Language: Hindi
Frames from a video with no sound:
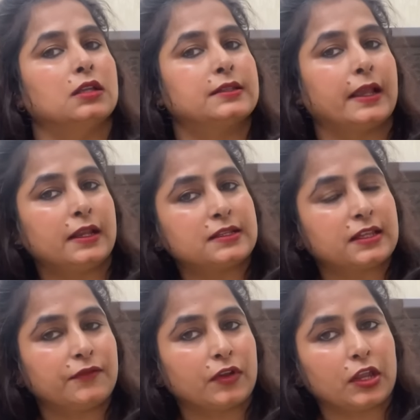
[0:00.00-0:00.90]
सही
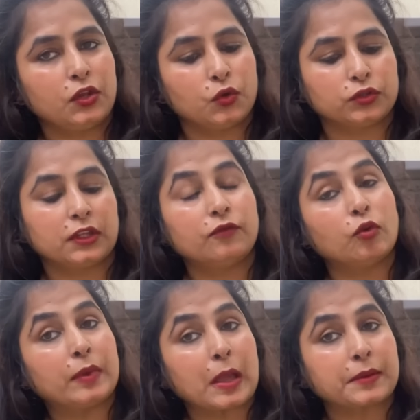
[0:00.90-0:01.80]
रिसीव नहीं होती
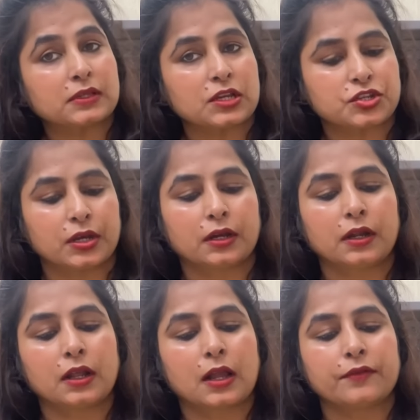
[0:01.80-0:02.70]
वो भी आपके साथ शेयर
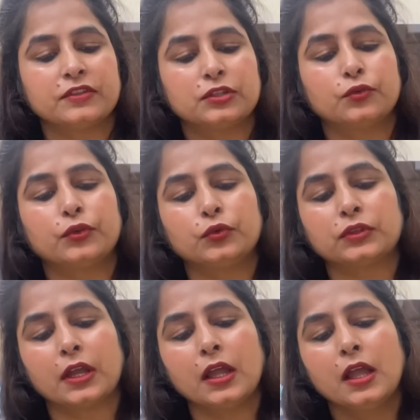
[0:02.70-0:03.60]
करना काफी जरूरी
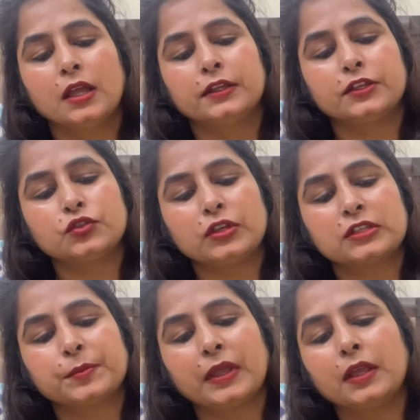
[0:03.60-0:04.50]
होता है ये जो
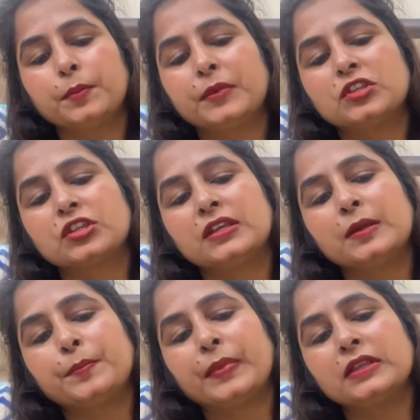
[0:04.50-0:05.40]
इसमें पीछे ये
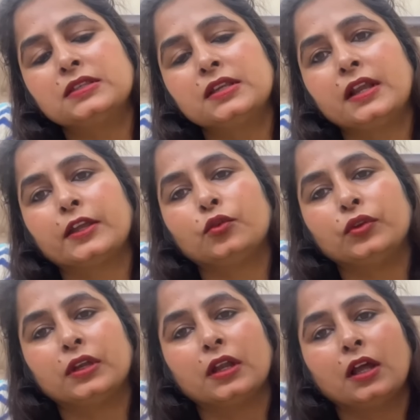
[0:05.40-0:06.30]
पिन सी लगी हुई
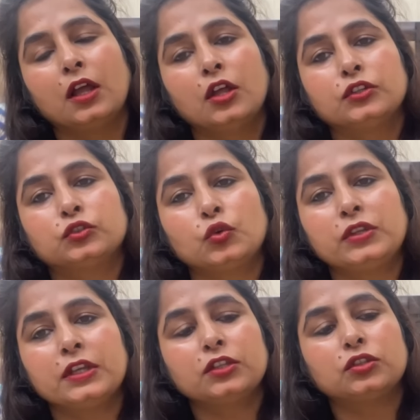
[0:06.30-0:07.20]
है ना तो
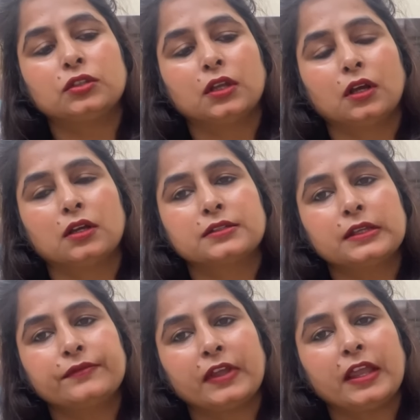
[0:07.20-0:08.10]
ये आ,
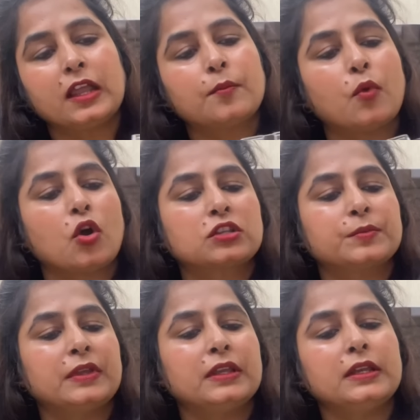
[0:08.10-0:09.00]
सिर्फ एक बॉक्स
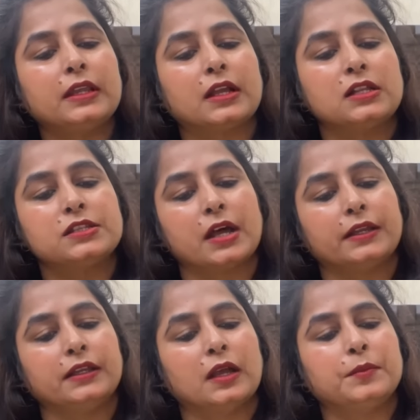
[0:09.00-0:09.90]
में ये निकल जा
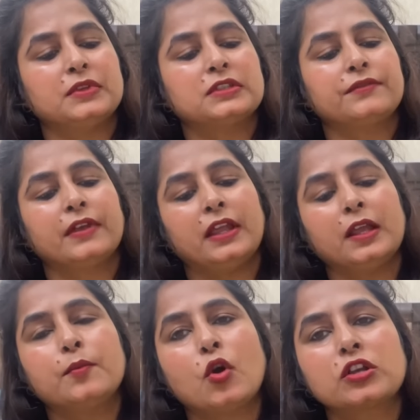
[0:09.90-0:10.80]
रही है अब ये सिर्फ
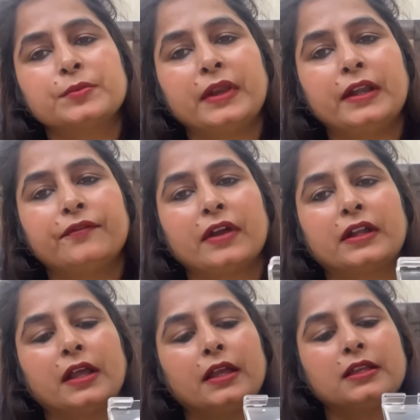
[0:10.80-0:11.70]
एक बॉक्स में ही
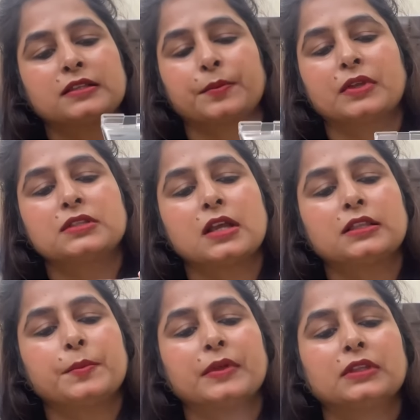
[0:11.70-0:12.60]
डिफेक्ट है या सबके साथ
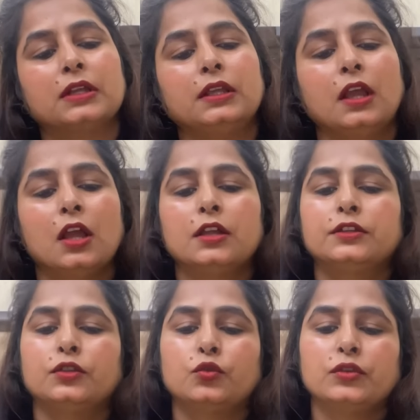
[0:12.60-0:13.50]
है पता नहीं
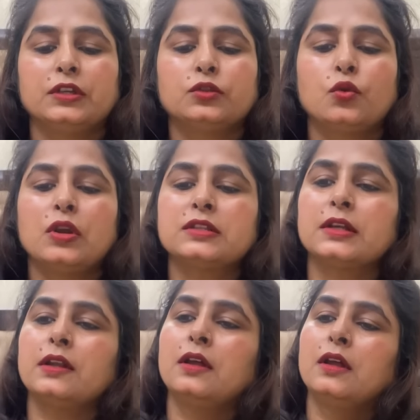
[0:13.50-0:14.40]
ये देखो ये थोड़ा सा
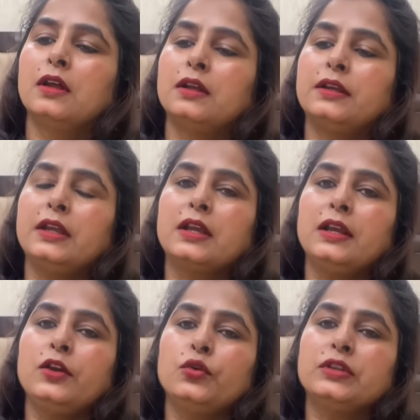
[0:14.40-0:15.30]
ना
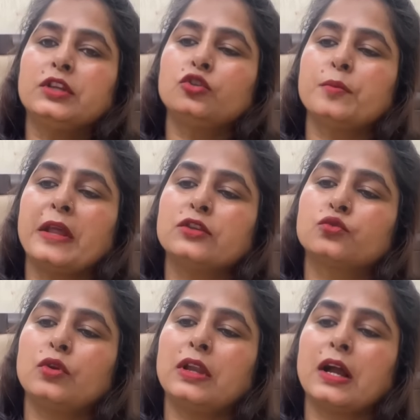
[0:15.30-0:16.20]
निकली हुई थी तो मैंने
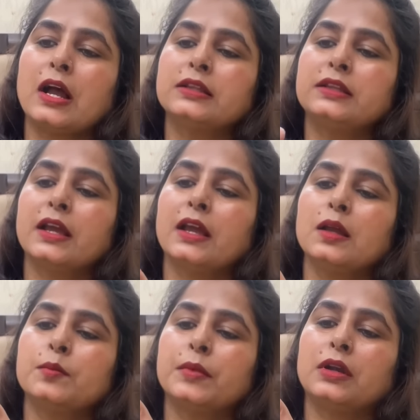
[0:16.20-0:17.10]
इसको लगा दिया
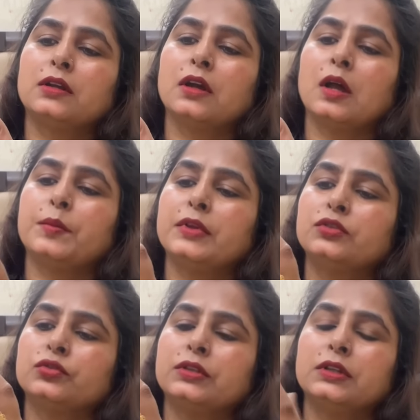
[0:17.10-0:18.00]
है बट अभी
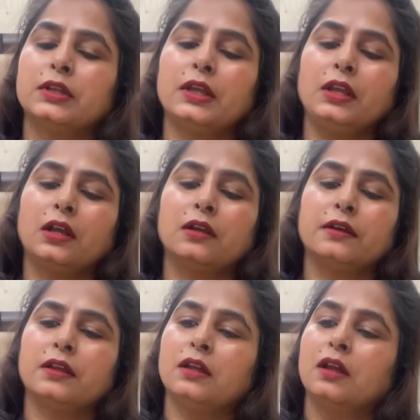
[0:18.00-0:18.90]
तो ये नहीं निकल
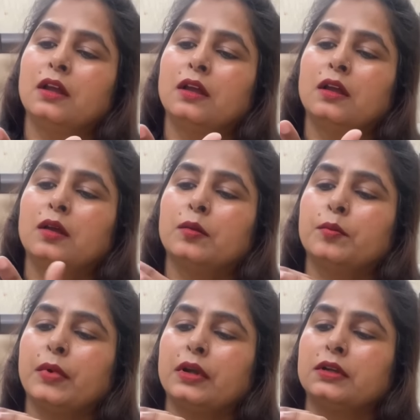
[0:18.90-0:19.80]
रही
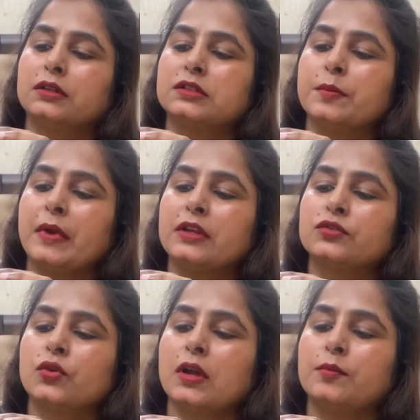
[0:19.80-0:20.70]
बट जब मैंने
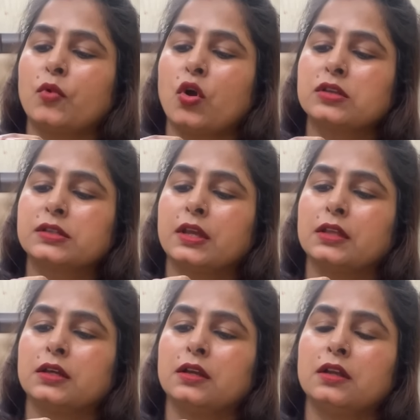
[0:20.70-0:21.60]
इसको अनबॉक्स किया
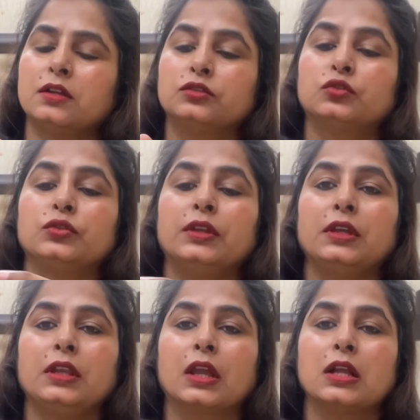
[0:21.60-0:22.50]
था ना तो ये
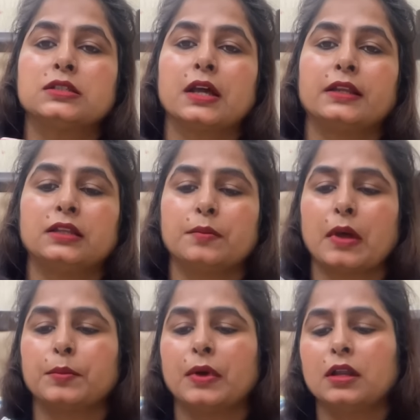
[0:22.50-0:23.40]
निकल जा रही थी
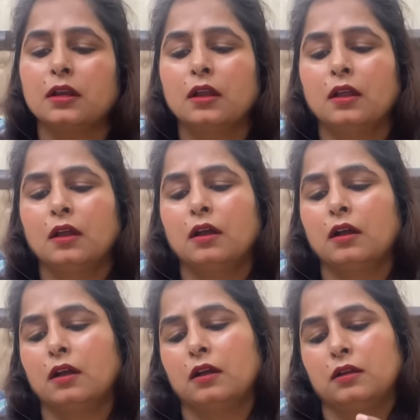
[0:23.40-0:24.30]
बार बार
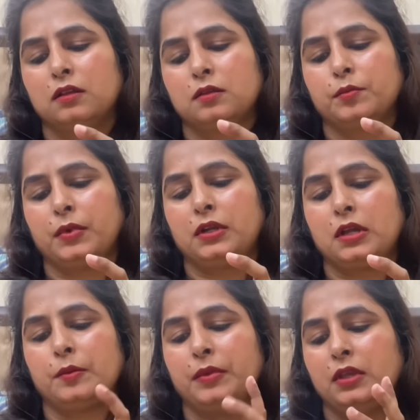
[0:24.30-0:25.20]
बट
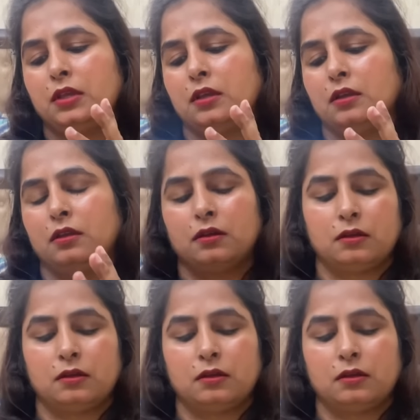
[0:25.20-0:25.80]
अभी ये